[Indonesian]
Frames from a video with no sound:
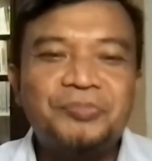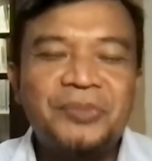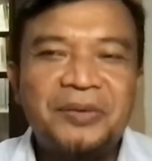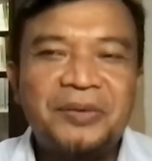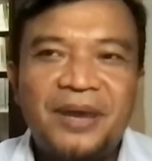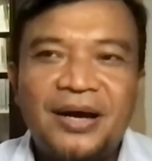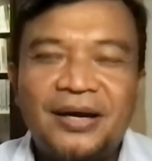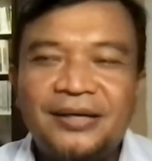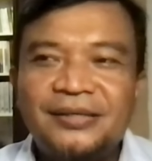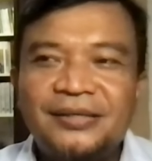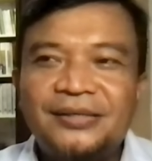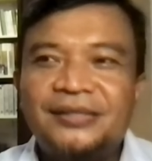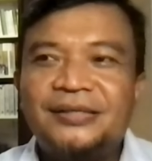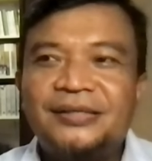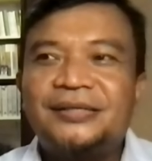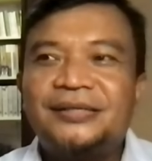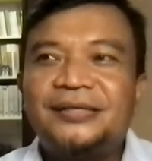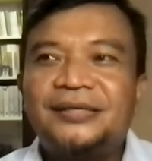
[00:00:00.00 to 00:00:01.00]
memang
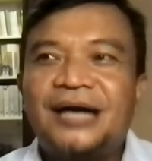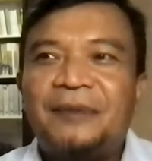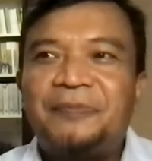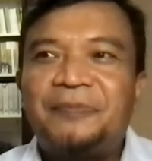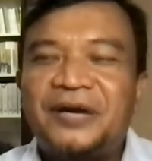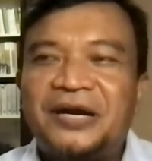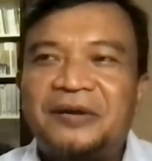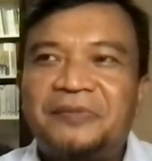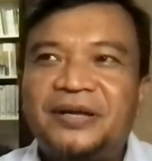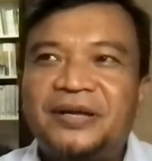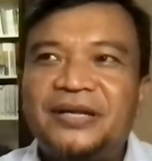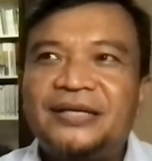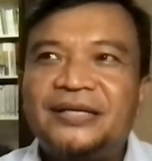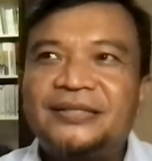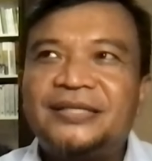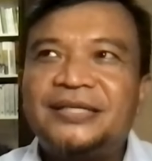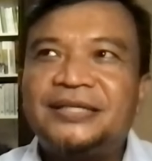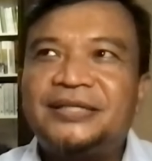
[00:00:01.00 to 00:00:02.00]
uh, apa
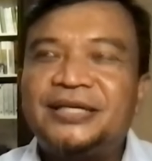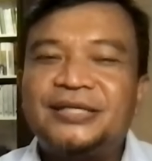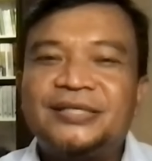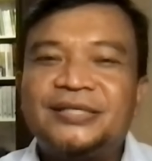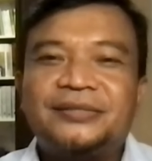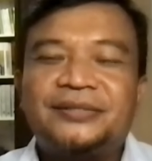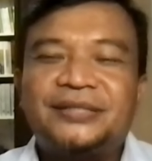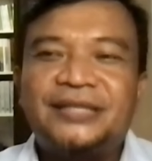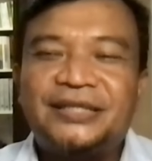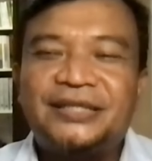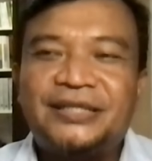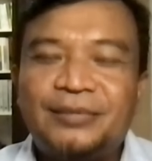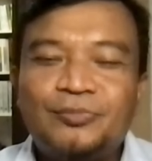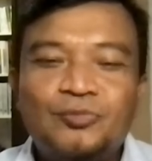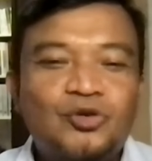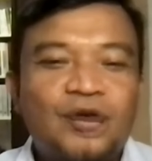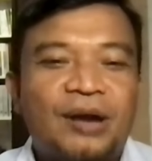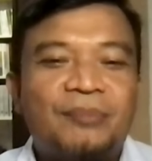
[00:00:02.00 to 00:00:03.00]
namanya titik-titik
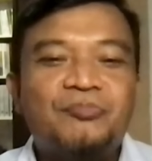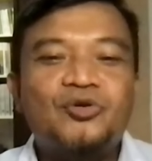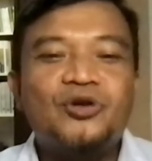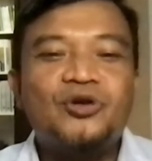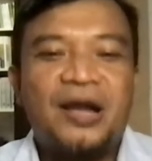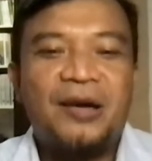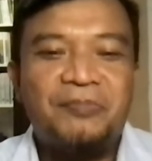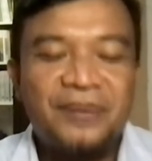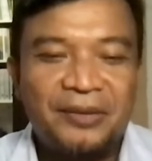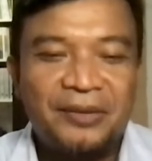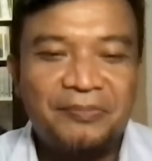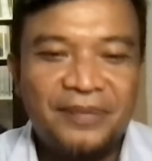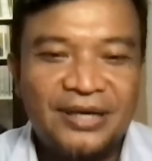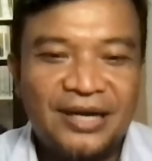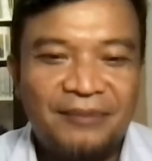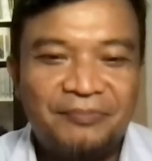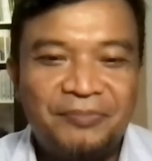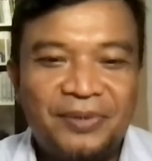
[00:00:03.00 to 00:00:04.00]
buram-buram
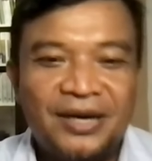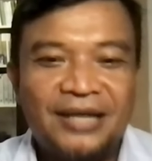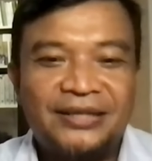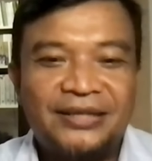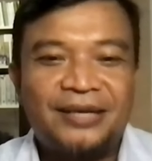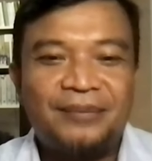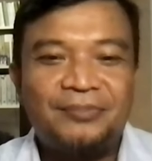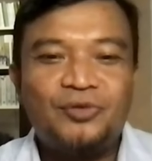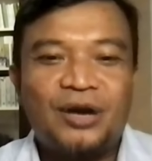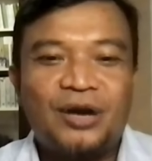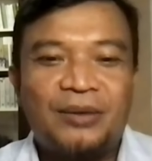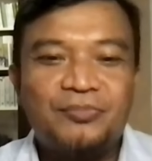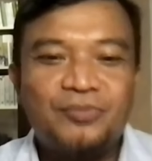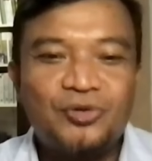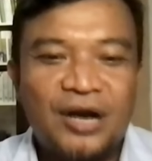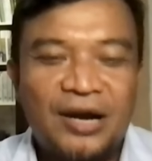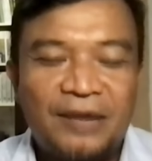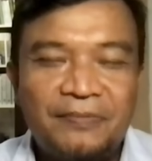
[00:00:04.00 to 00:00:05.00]
dalam pengertian
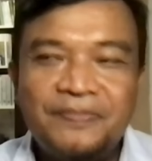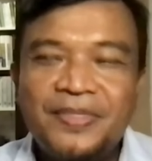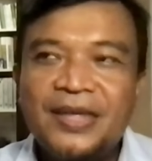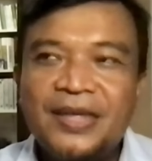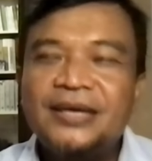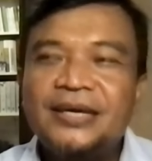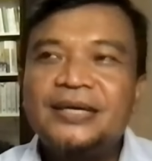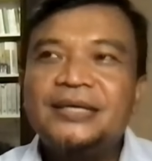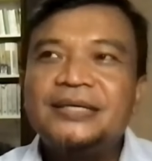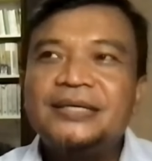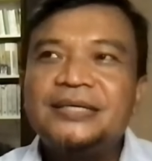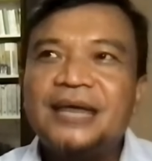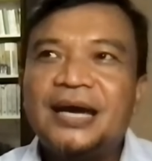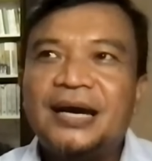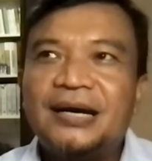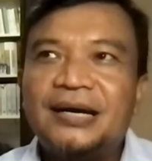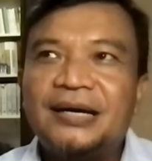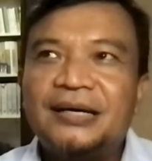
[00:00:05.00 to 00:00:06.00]
buram-buram
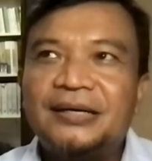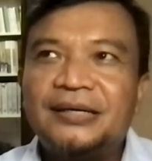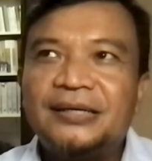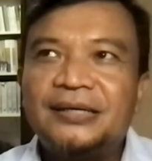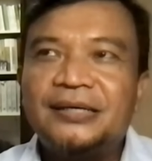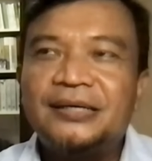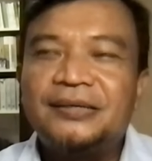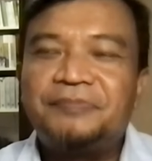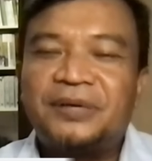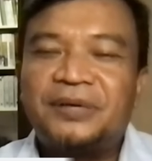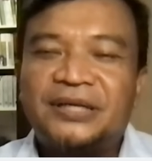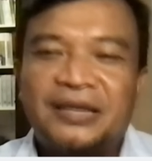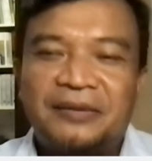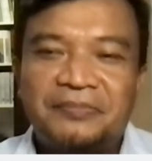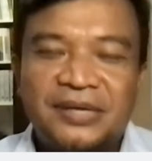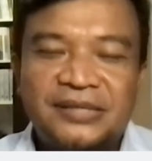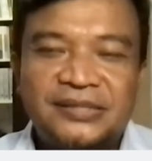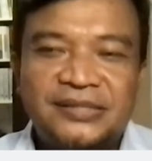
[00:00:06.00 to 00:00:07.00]
yang eh,
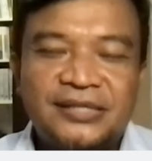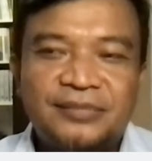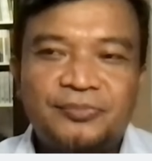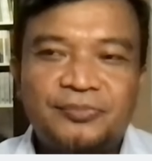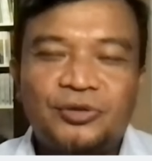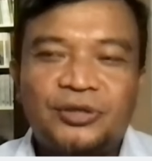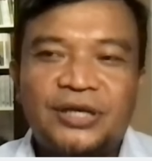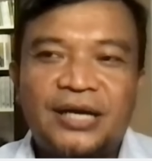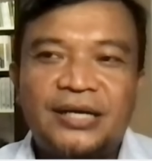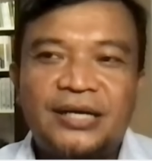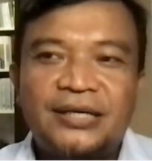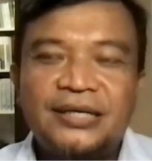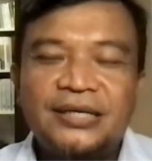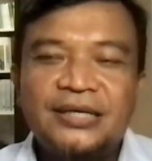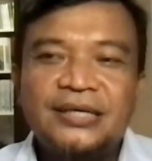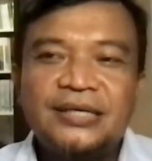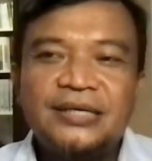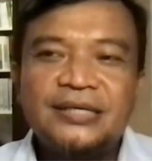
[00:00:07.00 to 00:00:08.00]
pertama saya sebutkan
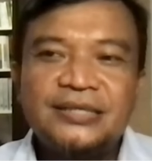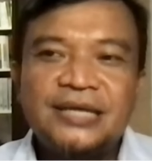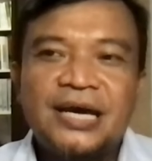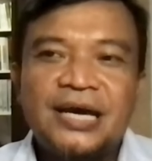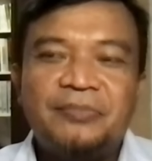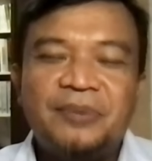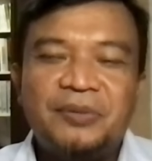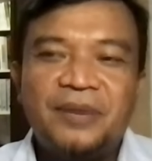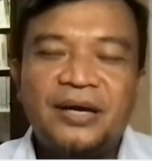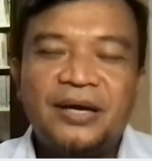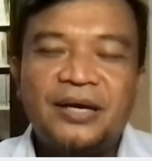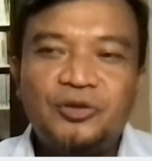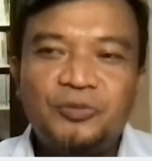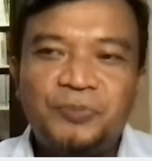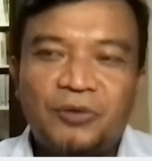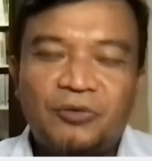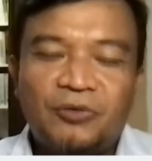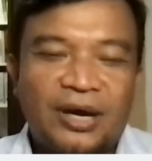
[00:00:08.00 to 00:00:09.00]
ya memang itu
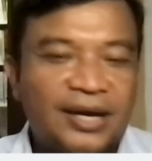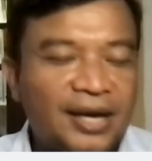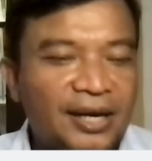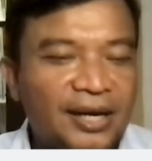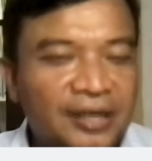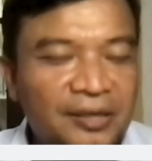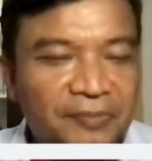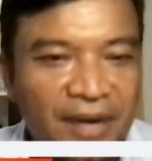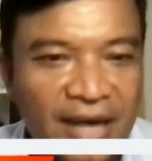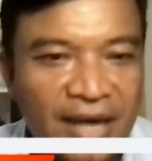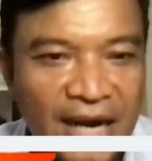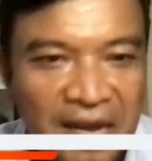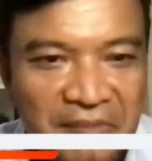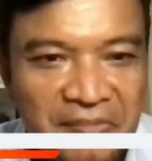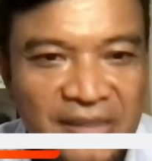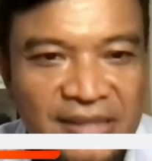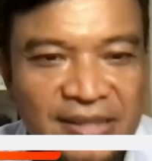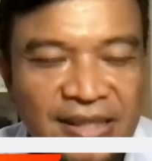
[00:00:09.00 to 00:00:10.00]
perwakilan daripada
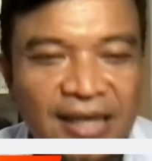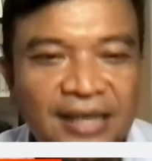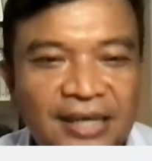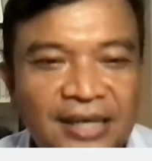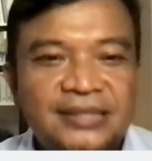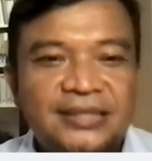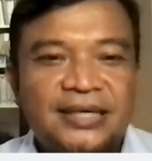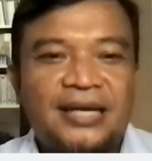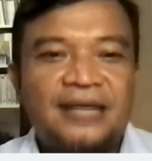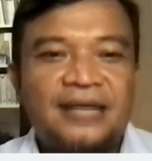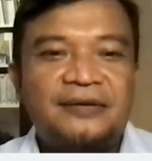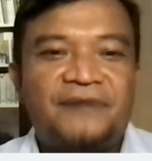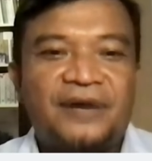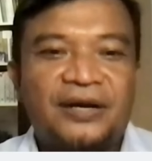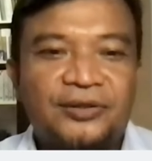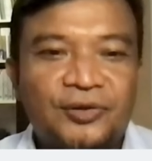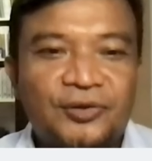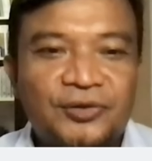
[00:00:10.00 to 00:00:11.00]
Hamas karena secara de
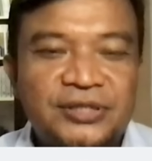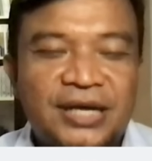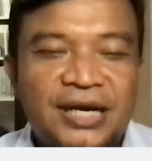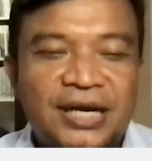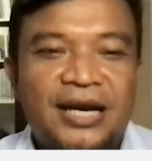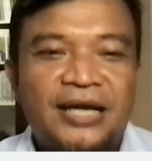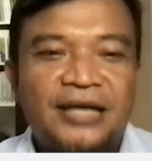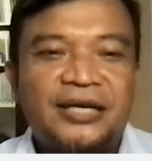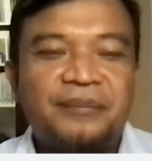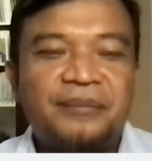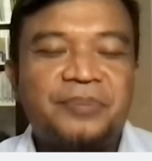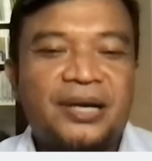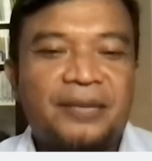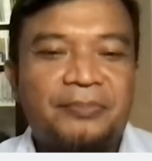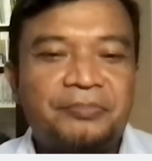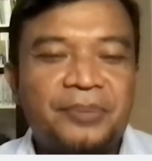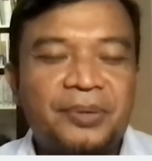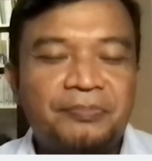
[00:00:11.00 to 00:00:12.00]
facto sekarang yang
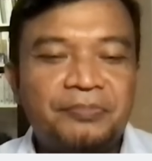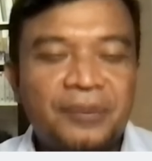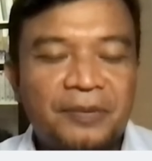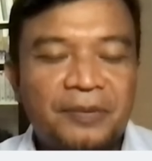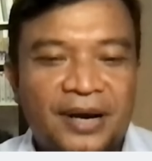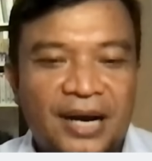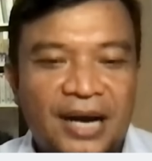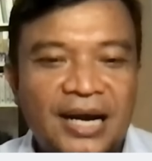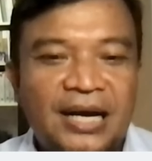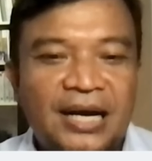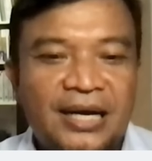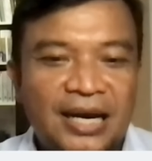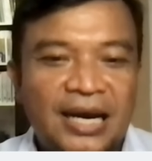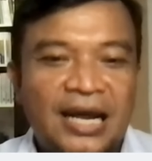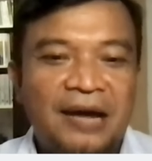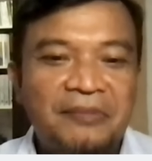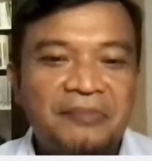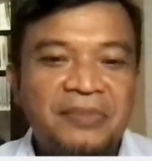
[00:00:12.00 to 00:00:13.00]
ber, ber, berperang
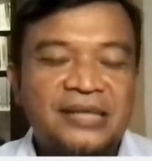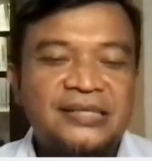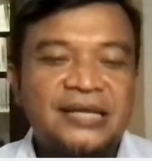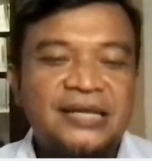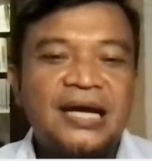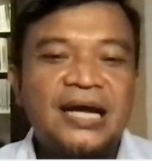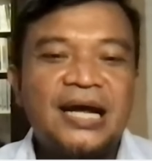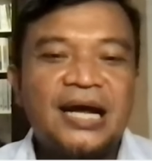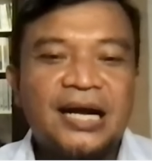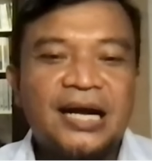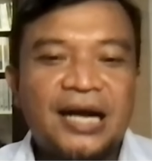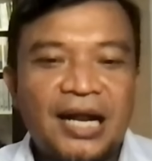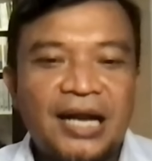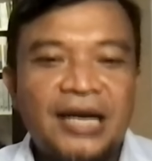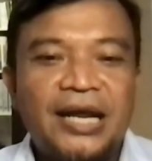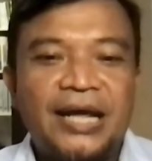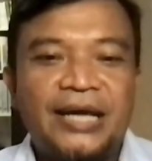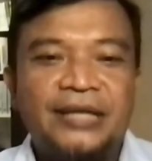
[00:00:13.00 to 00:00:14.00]
adalah Hamas.
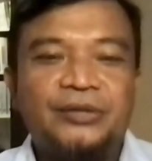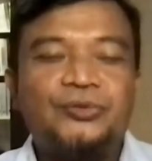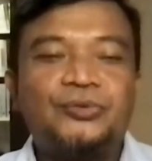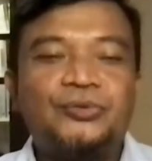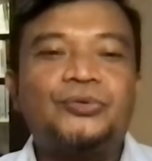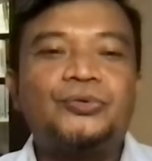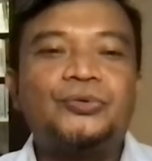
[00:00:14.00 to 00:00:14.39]
Karena itu